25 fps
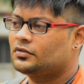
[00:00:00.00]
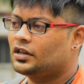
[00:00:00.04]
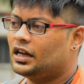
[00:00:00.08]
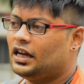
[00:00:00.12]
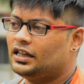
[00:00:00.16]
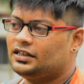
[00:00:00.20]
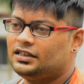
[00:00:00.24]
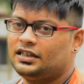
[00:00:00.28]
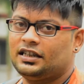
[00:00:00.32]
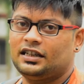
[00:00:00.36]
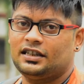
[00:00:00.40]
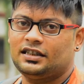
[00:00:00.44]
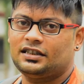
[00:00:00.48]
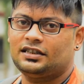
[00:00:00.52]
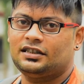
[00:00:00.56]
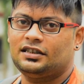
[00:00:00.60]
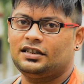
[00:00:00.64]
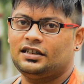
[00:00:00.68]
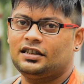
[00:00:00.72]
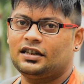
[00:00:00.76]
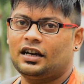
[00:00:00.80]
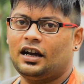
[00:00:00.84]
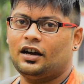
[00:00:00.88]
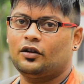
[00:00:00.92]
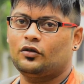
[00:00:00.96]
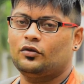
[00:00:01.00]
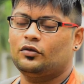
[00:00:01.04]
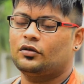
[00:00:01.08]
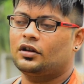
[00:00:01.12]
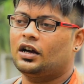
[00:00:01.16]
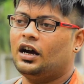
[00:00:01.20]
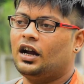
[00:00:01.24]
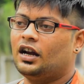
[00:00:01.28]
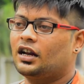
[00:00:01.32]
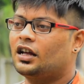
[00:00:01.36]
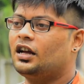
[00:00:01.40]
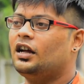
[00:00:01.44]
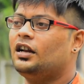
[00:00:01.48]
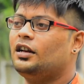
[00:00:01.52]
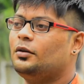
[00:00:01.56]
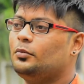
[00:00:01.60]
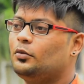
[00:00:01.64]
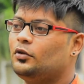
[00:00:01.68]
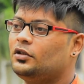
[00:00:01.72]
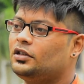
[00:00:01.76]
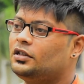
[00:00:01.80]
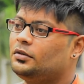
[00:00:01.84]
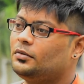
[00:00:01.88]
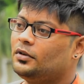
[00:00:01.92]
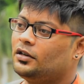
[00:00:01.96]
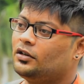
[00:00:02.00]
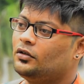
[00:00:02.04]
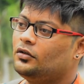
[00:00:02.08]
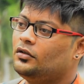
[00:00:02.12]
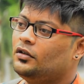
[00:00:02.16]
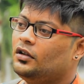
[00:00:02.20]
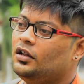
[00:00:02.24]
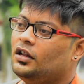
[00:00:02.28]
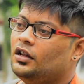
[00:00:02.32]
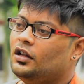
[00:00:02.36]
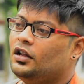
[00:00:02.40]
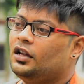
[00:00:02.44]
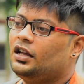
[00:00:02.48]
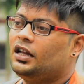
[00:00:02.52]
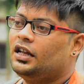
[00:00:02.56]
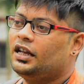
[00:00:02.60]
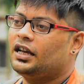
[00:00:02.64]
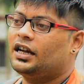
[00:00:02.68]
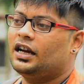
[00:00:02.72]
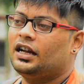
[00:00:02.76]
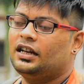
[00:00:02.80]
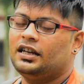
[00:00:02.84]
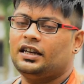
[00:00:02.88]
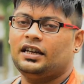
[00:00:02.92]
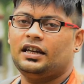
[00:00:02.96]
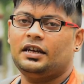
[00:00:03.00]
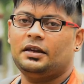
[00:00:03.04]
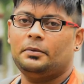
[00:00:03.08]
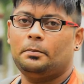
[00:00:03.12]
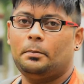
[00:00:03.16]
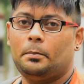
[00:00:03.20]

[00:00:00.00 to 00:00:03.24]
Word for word: কাছে এসেছি কাকুর কারখানা বলতে পারো এখানে